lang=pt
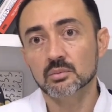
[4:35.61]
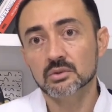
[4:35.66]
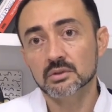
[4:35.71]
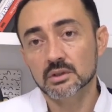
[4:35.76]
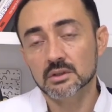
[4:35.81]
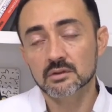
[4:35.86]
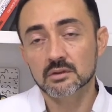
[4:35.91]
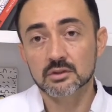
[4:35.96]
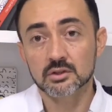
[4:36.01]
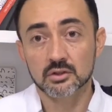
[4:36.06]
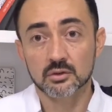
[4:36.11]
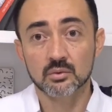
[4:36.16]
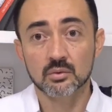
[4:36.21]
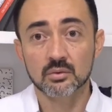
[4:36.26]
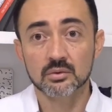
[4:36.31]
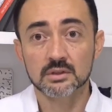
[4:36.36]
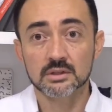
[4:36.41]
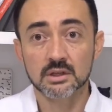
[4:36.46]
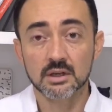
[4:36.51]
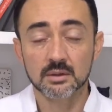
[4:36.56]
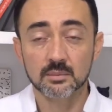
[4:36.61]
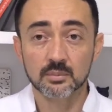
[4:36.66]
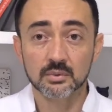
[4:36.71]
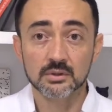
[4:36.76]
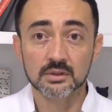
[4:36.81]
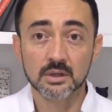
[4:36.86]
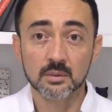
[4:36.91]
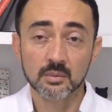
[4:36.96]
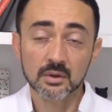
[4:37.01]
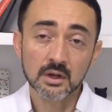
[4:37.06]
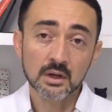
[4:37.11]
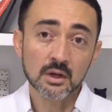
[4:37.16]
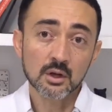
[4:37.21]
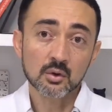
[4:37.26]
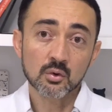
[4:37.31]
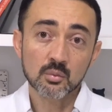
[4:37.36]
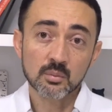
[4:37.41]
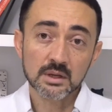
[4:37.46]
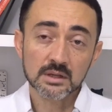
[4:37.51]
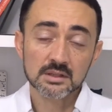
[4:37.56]
Muitas vezes a gente não consegue, por exemplo,
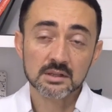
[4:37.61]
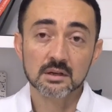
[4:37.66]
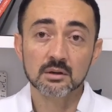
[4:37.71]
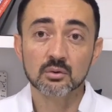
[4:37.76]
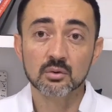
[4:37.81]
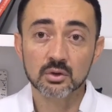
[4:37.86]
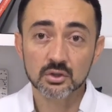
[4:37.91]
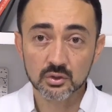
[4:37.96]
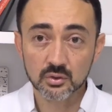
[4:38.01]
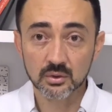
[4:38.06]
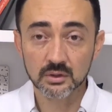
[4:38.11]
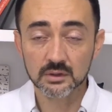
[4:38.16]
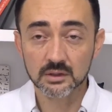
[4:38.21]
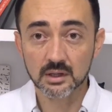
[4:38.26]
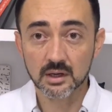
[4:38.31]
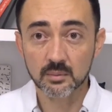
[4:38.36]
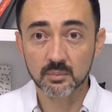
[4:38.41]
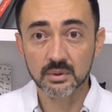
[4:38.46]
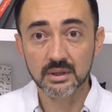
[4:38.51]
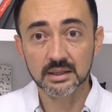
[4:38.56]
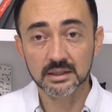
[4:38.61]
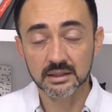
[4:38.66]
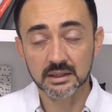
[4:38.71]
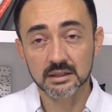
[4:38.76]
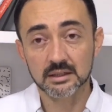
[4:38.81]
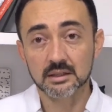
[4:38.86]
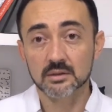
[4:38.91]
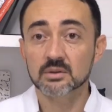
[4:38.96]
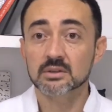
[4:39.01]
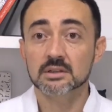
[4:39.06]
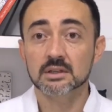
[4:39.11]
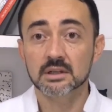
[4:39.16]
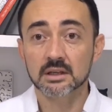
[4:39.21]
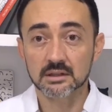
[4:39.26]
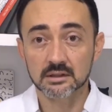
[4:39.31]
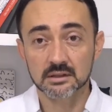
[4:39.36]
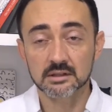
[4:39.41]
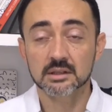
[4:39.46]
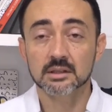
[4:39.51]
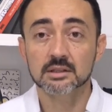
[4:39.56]
começar uma corticoterapia até ter uma
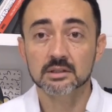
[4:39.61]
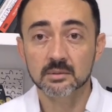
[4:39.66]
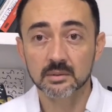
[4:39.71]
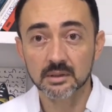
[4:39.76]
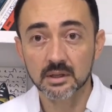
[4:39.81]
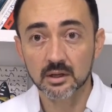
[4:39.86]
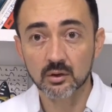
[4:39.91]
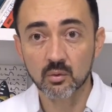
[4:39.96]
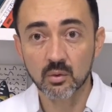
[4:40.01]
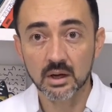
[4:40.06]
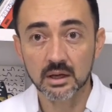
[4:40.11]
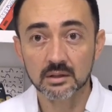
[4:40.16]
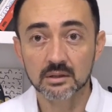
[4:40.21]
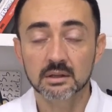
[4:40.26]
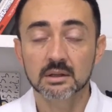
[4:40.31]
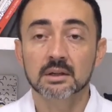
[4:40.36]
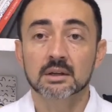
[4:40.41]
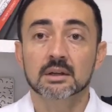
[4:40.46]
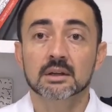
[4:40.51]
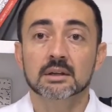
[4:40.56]
cicatrização adequada